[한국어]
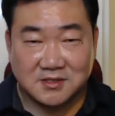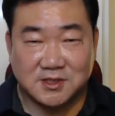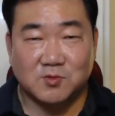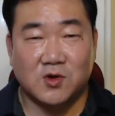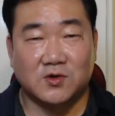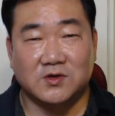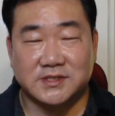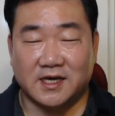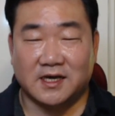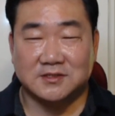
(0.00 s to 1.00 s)
질문을
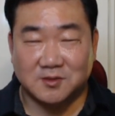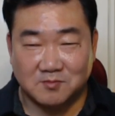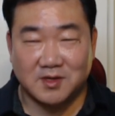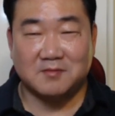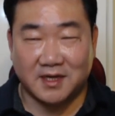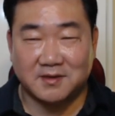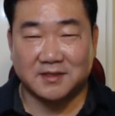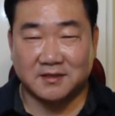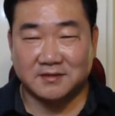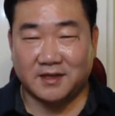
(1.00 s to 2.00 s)
제가 정말 많이
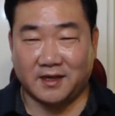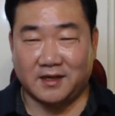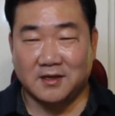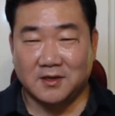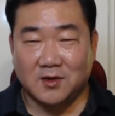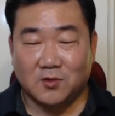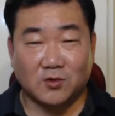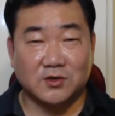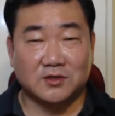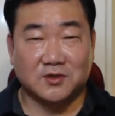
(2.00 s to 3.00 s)
받았는데
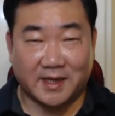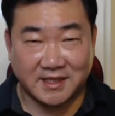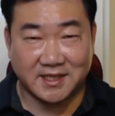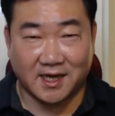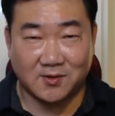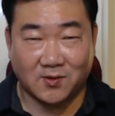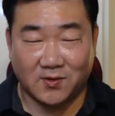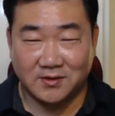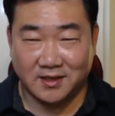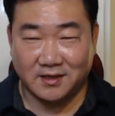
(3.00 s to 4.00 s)
공격도 많이 당하고
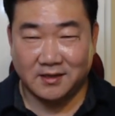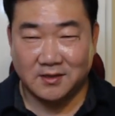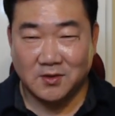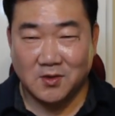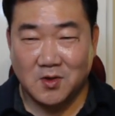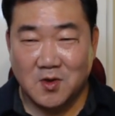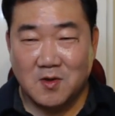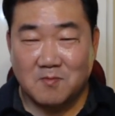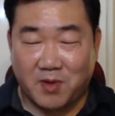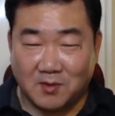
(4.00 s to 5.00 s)
예.
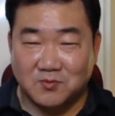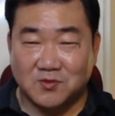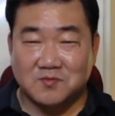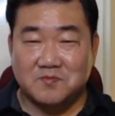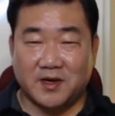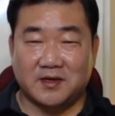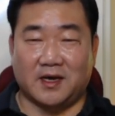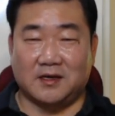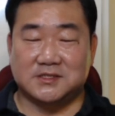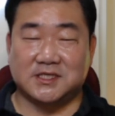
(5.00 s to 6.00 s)

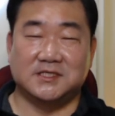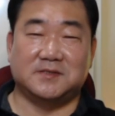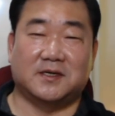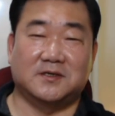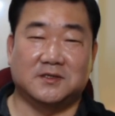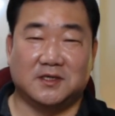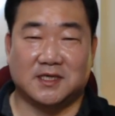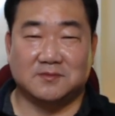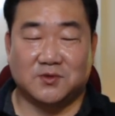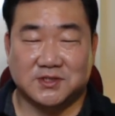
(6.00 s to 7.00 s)
방문벽에 저희 집에 그
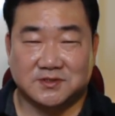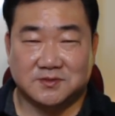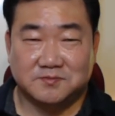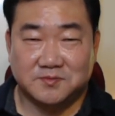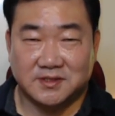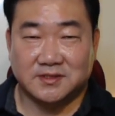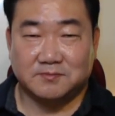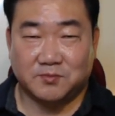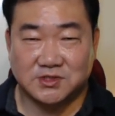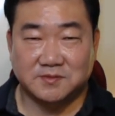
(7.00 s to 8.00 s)
영상 보셨면
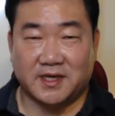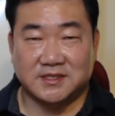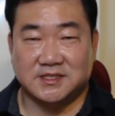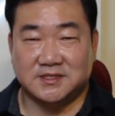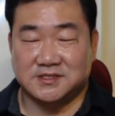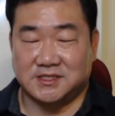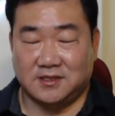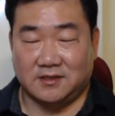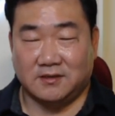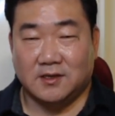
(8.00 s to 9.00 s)
보시면
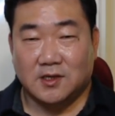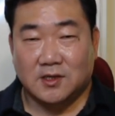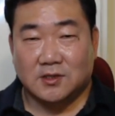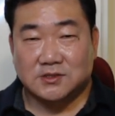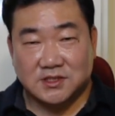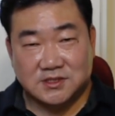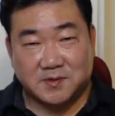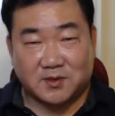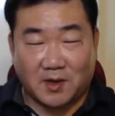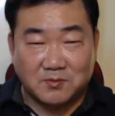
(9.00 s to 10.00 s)
아시듯이 저희
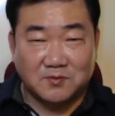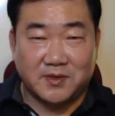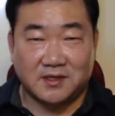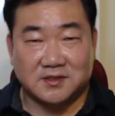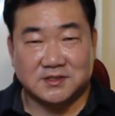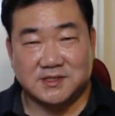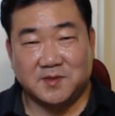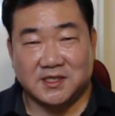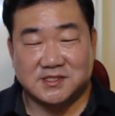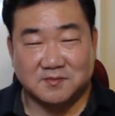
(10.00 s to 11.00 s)
집에도 방문벽에 그 침대
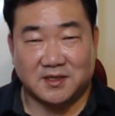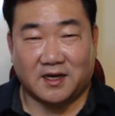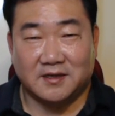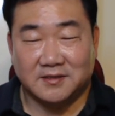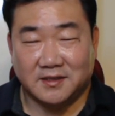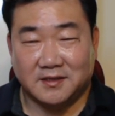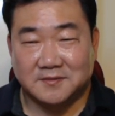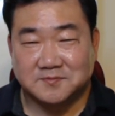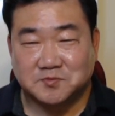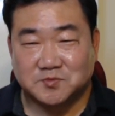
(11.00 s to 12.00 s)
있습니다. 예.
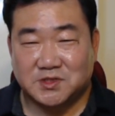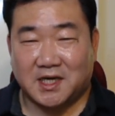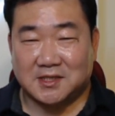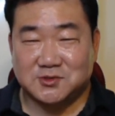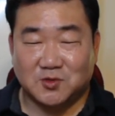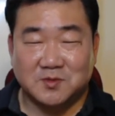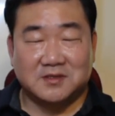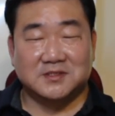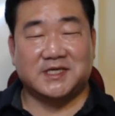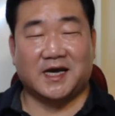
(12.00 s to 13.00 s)
제가 안 좋으면
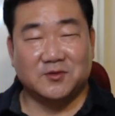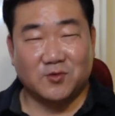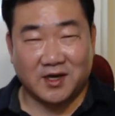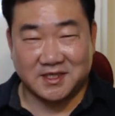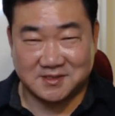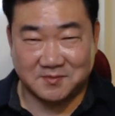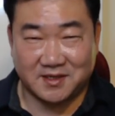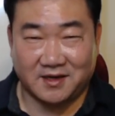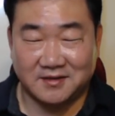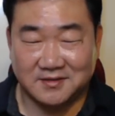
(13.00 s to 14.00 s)
그거 제가
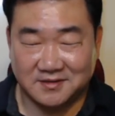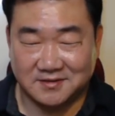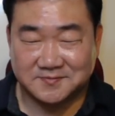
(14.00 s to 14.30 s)
놓았겠습니까? 예.